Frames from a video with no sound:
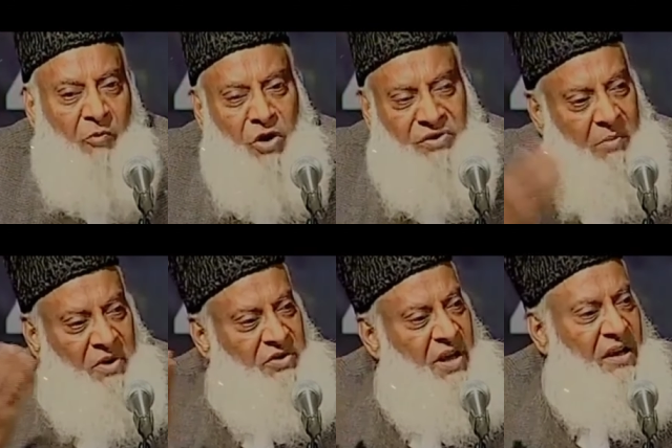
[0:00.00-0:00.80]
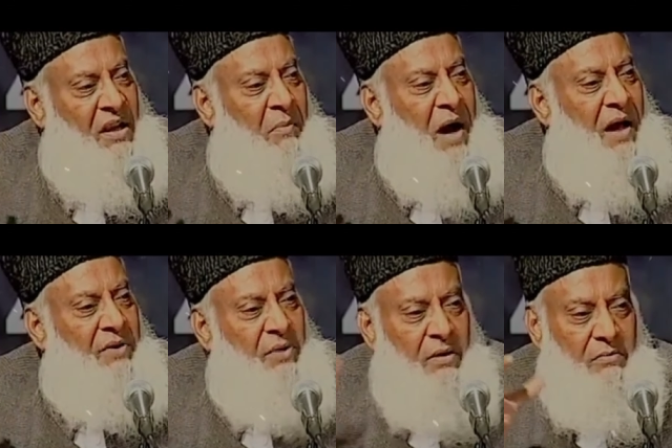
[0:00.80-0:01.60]
हम वही समझते हैं कि
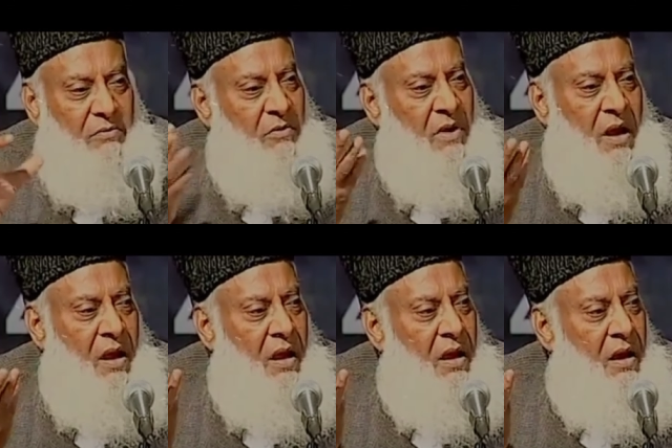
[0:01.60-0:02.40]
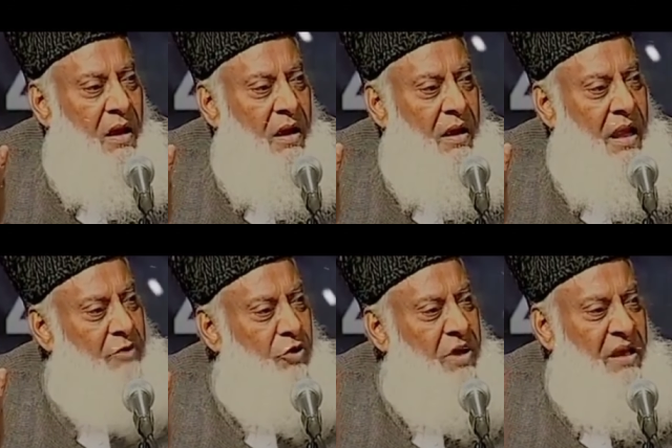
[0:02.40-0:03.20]
नमाज
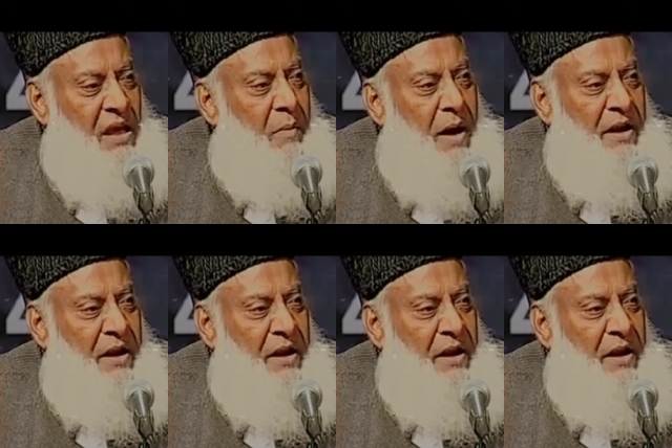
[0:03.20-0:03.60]
एक तो यह कि